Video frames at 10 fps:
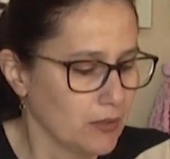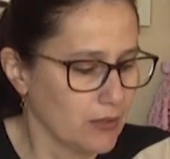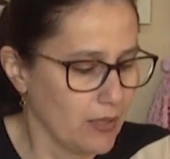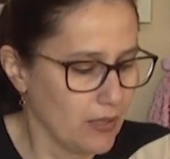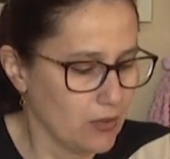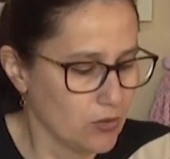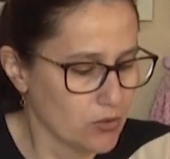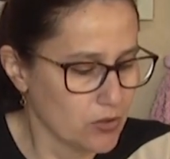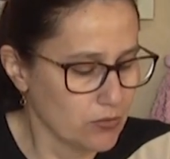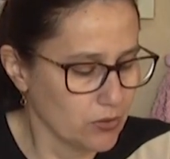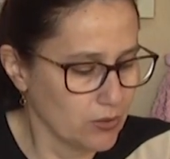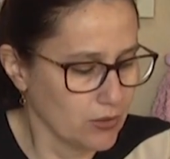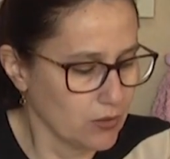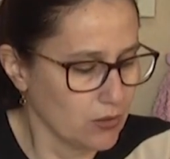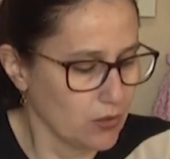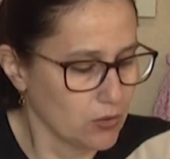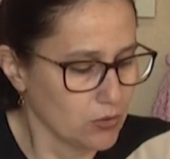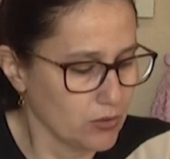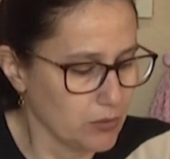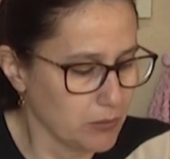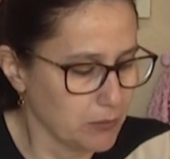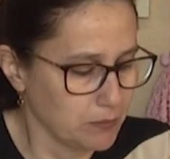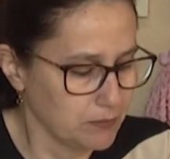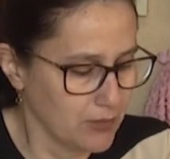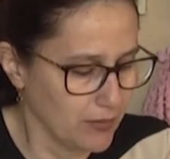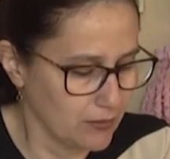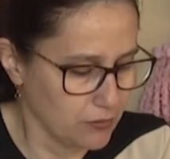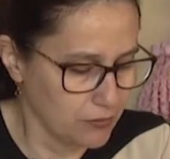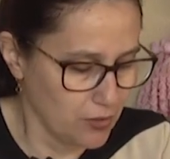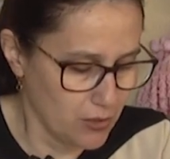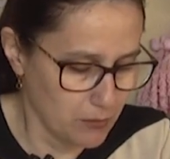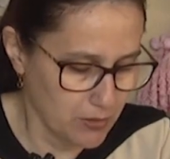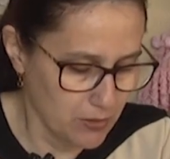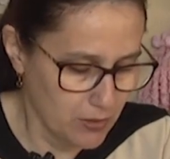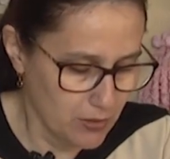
né, onde você coloca o zíper dessa forma,